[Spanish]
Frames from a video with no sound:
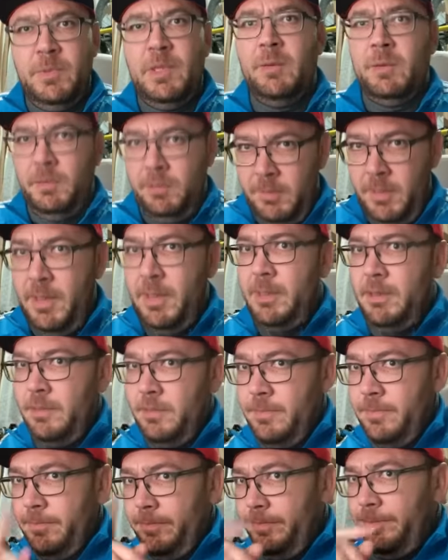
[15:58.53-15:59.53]
ya me lo
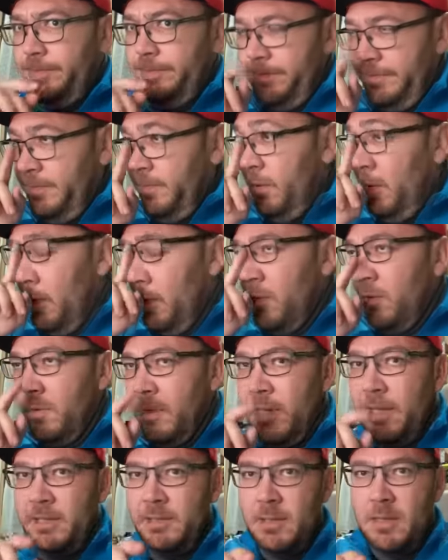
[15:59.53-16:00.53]
diréis. Ya me lo
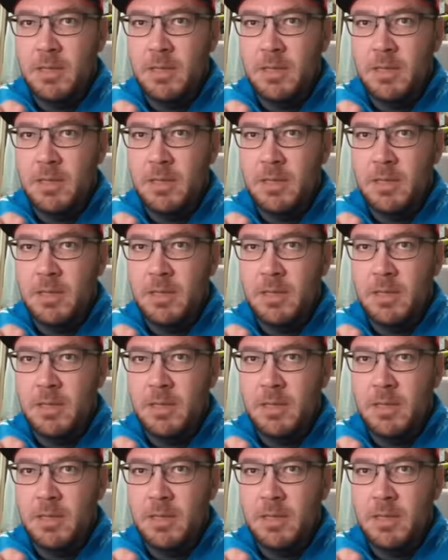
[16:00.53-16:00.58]
diréis